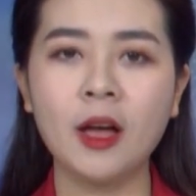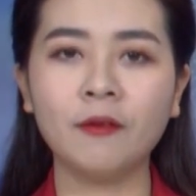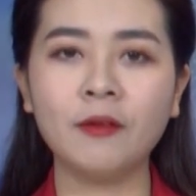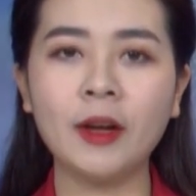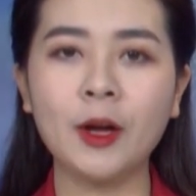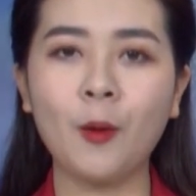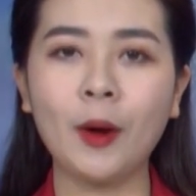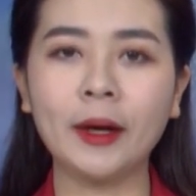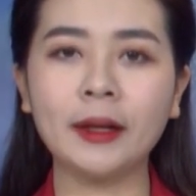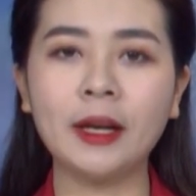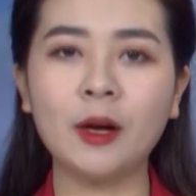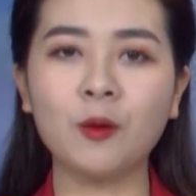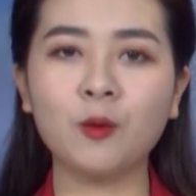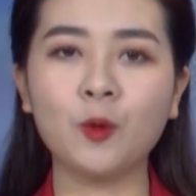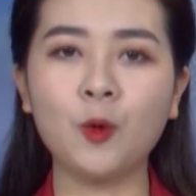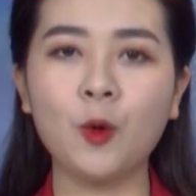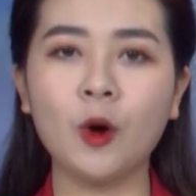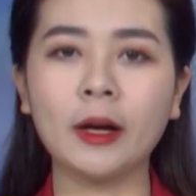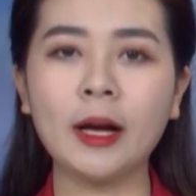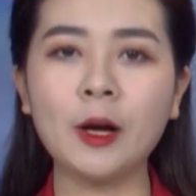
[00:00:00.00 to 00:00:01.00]
về hoạt
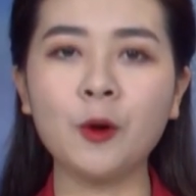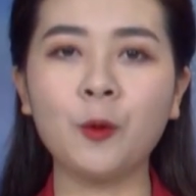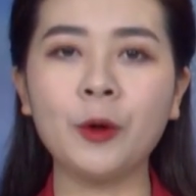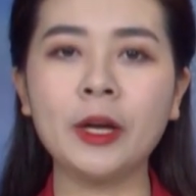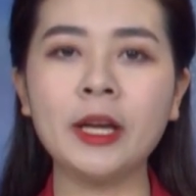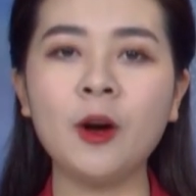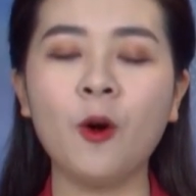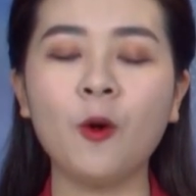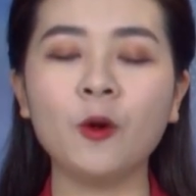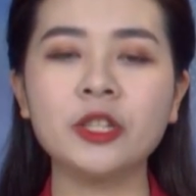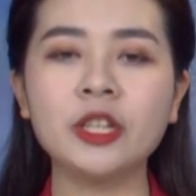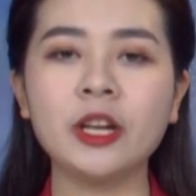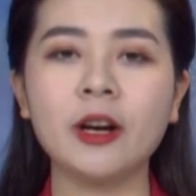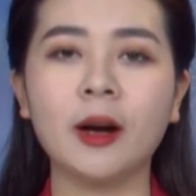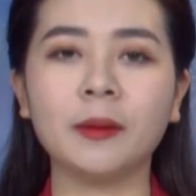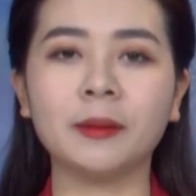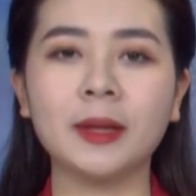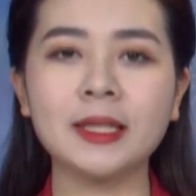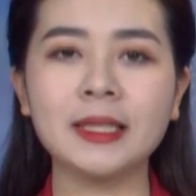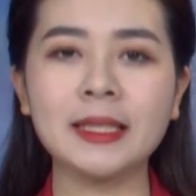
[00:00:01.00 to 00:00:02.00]
động của các quỹ hỗ trợ
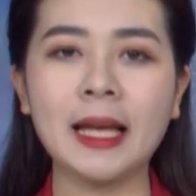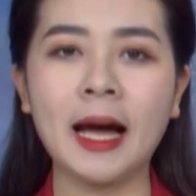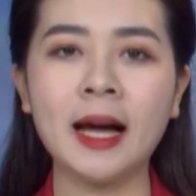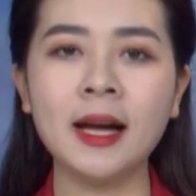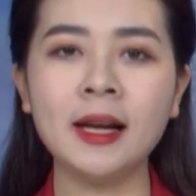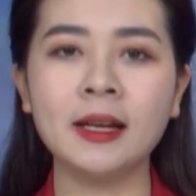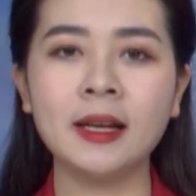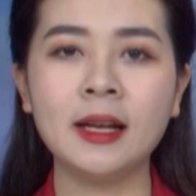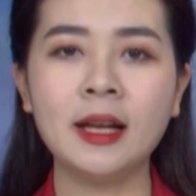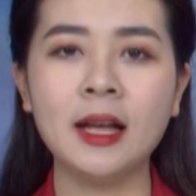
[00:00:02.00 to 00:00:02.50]
hợp tác xã.